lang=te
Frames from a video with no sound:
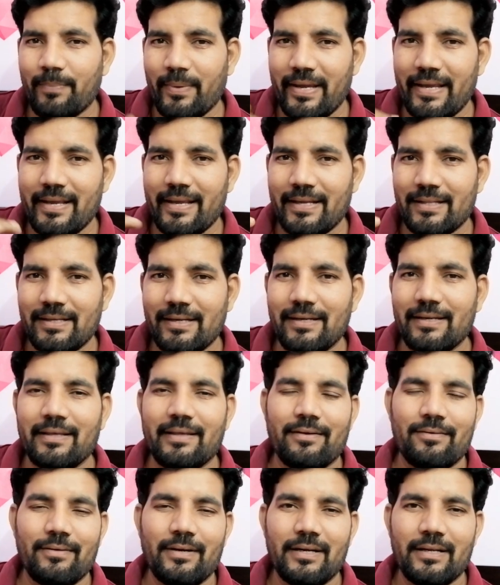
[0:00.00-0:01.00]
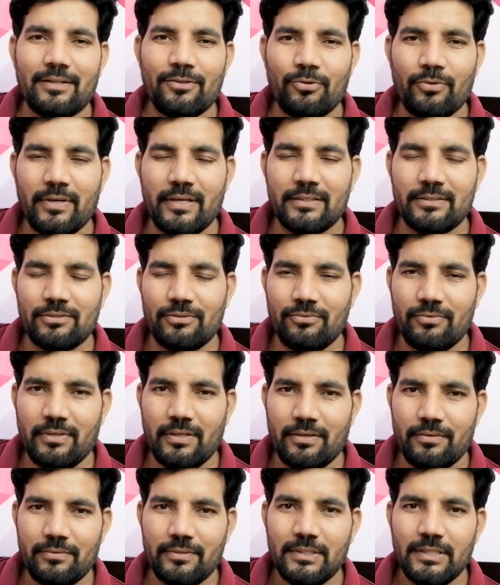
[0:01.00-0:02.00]
పైకి ఎదగనియరు అంటే తొక్కేస్తూ
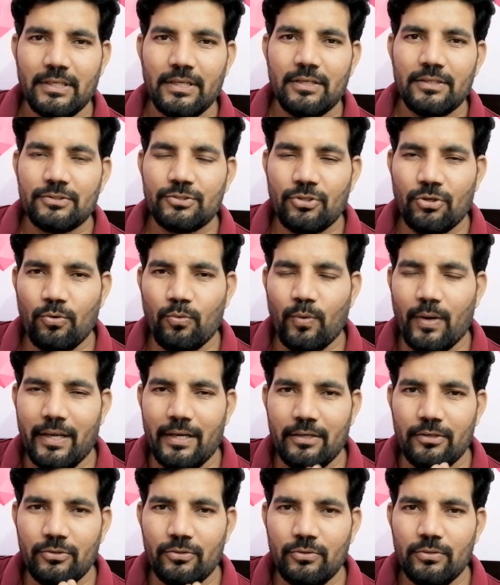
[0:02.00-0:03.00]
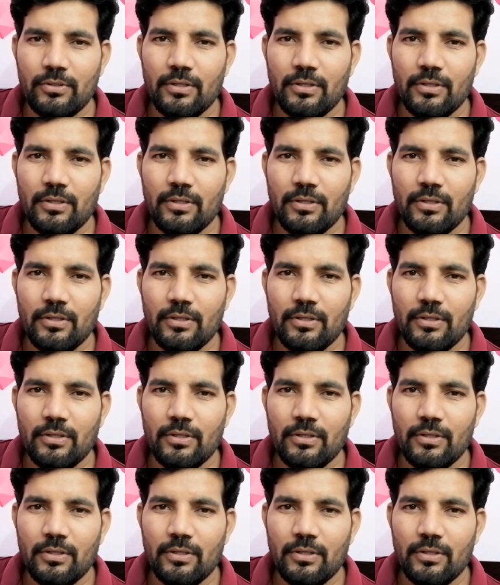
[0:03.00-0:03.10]
ఉంటారు సో వాళ్ళు